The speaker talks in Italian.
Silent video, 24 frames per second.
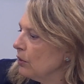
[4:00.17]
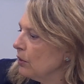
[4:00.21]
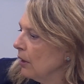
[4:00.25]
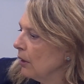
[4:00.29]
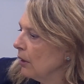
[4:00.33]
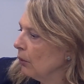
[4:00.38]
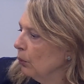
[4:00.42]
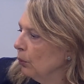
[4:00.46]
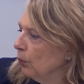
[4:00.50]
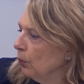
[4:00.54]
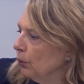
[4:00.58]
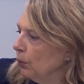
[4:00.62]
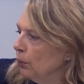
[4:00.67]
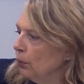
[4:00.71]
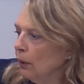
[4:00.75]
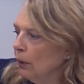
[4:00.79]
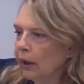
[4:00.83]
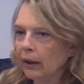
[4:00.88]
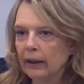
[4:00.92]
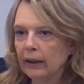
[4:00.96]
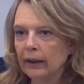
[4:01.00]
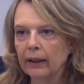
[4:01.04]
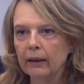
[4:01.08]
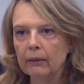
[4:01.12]

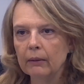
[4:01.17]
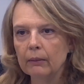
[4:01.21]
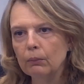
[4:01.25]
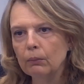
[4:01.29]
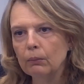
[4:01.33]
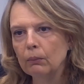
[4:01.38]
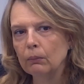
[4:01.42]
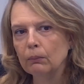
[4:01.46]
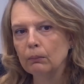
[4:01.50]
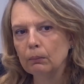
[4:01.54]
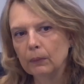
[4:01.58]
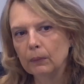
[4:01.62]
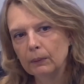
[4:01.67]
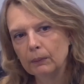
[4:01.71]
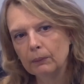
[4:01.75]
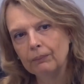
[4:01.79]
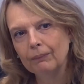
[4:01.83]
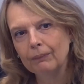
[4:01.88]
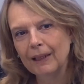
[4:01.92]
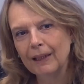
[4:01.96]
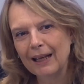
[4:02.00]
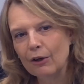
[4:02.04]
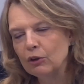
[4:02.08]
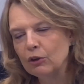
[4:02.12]
cultura che è il
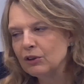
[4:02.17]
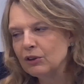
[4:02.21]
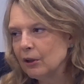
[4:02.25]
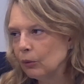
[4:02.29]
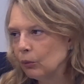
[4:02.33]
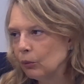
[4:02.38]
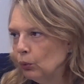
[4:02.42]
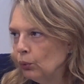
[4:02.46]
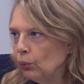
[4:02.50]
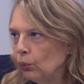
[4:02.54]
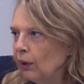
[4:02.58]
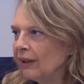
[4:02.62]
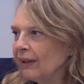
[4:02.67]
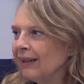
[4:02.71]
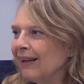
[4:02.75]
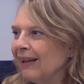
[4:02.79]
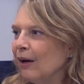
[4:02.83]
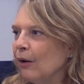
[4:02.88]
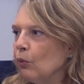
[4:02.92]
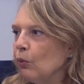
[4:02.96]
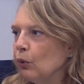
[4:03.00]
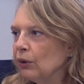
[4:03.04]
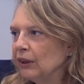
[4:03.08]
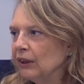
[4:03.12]
la nostra cultura della
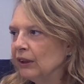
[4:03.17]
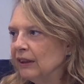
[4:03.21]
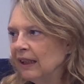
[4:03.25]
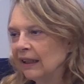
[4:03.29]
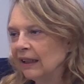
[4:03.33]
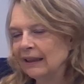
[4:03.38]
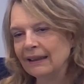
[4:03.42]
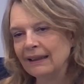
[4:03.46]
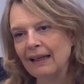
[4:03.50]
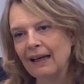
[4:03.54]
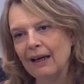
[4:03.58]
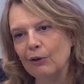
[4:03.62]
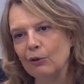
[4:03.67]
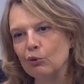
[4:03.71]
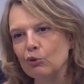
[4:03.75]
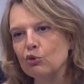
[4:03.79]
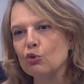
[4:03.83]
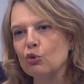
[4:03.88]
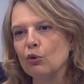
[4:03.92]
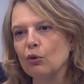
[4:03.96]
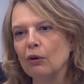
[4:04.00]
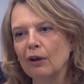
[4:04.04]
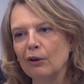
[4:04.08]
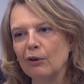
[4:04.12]
quotidianità, non
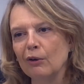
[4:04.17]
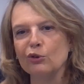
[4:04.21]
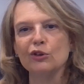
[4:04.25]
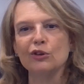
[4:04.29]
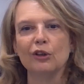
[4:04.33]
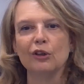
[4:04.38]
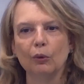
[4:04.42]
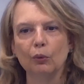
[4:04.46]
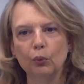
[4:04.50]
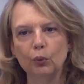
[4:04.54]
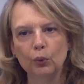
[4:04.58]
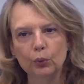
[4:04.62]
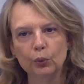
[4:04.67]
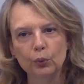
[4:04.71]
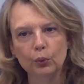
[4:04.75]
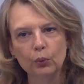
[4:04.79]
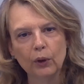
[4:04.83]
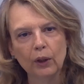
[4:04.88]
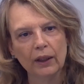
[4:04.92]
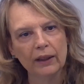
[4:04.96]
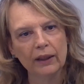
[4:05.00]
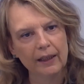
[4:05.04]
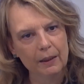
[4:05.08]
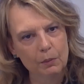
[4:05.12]
solo la nostra
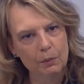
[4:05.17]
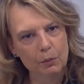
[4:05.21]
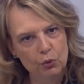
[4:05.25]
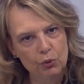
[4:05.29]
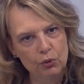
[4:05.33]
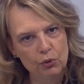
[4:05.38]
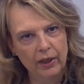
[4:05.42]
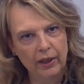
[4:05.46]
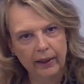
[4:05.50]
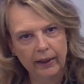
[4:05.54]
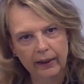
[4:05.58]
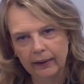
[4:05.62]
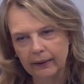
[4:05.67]
cultura dei musei.